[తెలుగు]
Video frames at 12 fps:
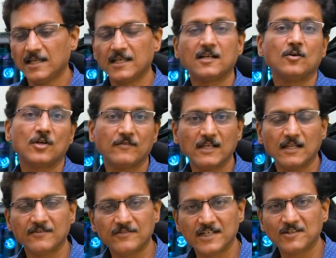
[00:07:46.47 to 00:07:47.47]
ఇంకా ఒకవేళ
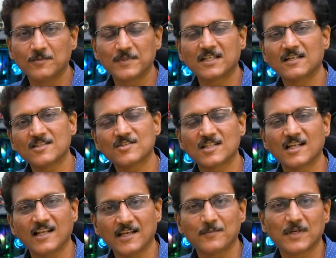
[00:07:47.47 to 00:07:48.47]
ఈ వీడియో మీకు నచ్చితే
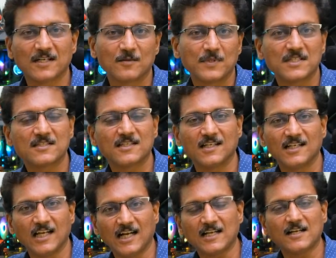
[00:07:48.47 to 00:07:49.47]
లైక్ బటన్ ప్రెస్
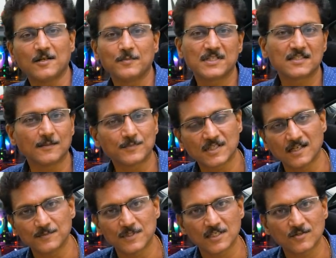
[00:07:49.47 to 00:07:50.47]
చేయండి అట్లనే మీరు
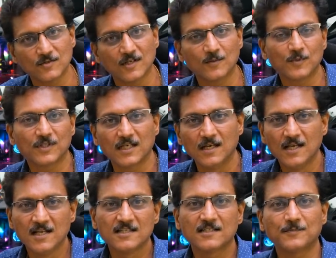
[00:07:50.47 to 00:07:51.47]
సబ్స్క్రైబ్ చేసి ఉండకపోతే
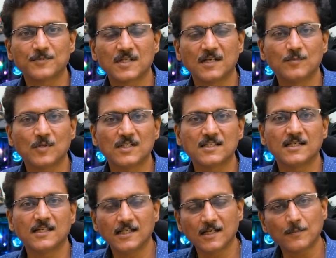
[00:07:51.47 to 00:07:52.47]
సబ్స్క్రైబ్ కూడా
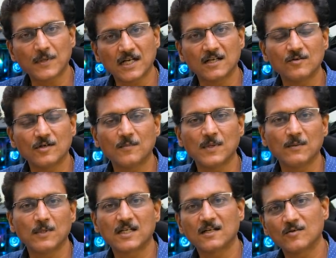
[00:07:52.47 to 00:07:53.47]
చేయండి ఇంకా పక్కన ఉన్న
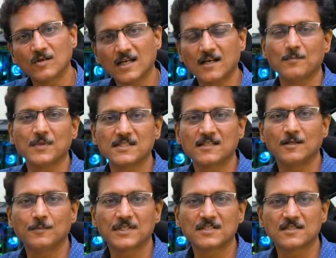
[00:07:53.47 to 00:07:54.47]
బెల్ బటన్ కూడా
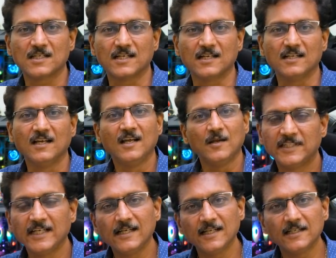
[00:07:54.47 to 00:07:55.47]
కంపల్సరీ ప్రెస్ చేయండి
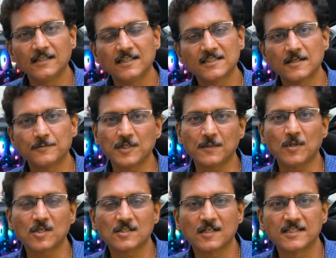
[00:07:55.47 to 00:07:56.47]
దీని లింక్ డిస్క్రిప్షన్
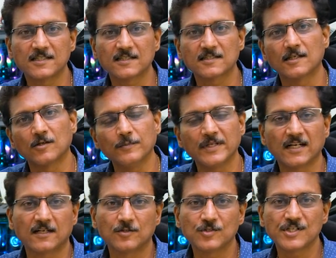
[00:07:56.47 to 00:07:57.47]
బాక్స్లో ఇచ్చేస్తాను మీరు
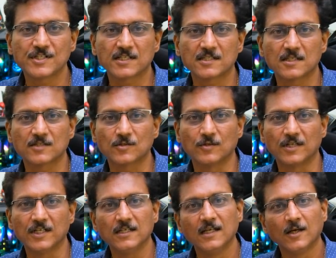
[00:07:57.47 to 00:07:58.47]
అక్కడ నుంచి చెక్
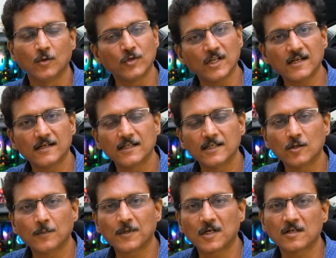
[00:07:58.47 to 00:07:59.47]
చేసుకోండి ఉంటానండి
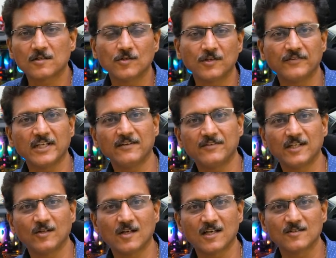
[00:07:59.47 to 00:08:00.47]
ఇంకో ప్రోడక్ట్ తోటి వేరే
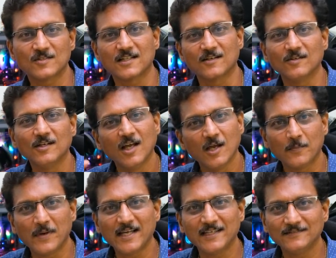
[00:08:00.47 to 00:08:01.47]
వీడియోలో కలుస్తాను
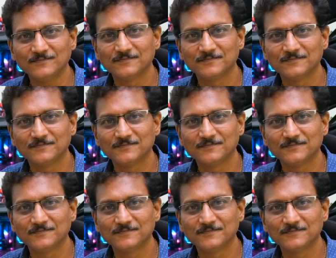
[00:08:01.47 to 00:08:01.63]
బాయ్